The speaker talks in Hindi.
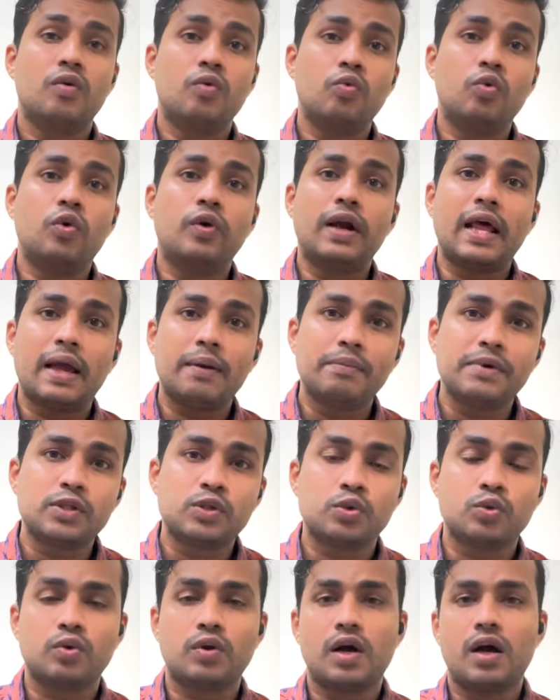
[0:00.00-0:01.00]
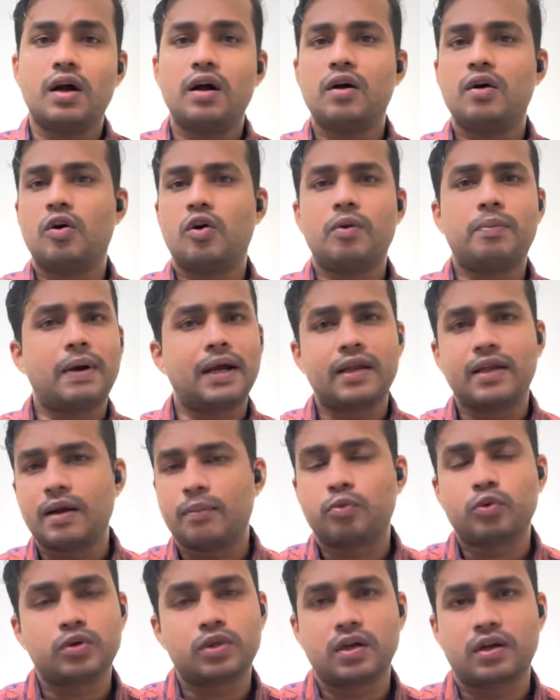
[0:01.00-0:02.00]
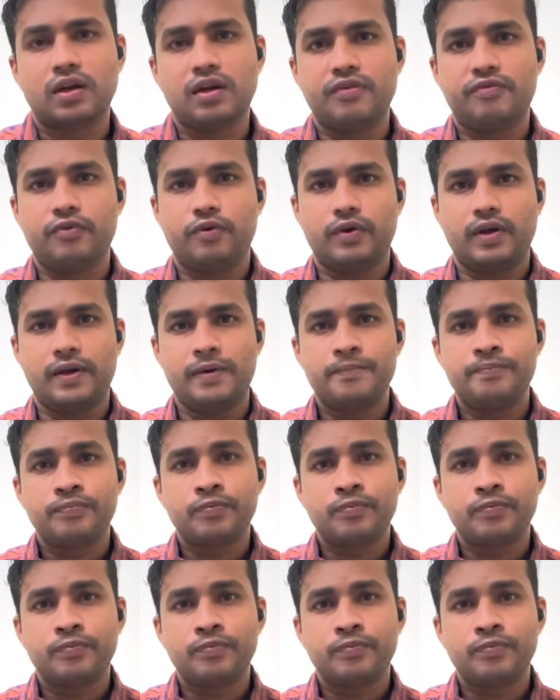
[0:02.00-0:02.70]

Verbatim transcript: वो डैमेज होगा और बाकी आपको तकलीफ होगी